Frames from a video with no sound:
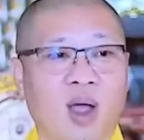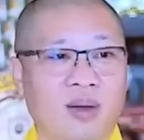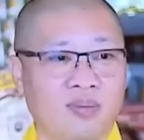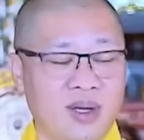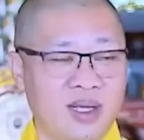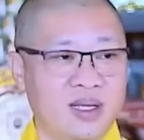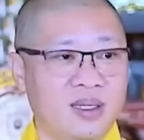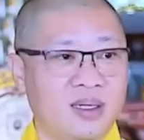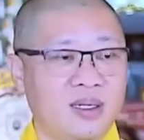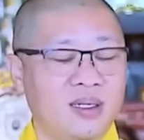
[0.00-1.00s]
hoàn bị,
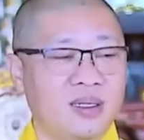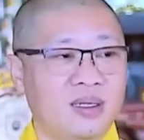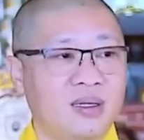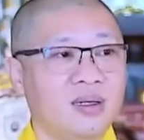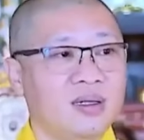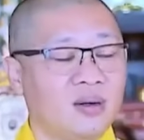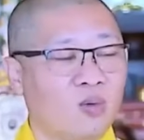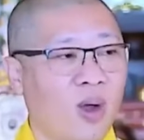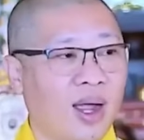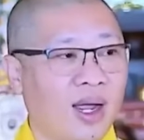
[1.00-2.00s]
chưa được
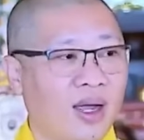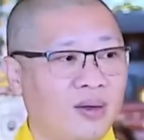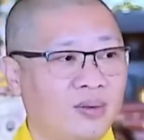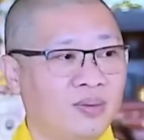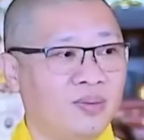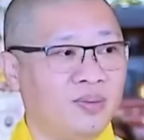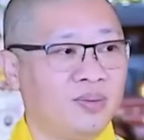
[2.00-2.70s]
hoàn hảo.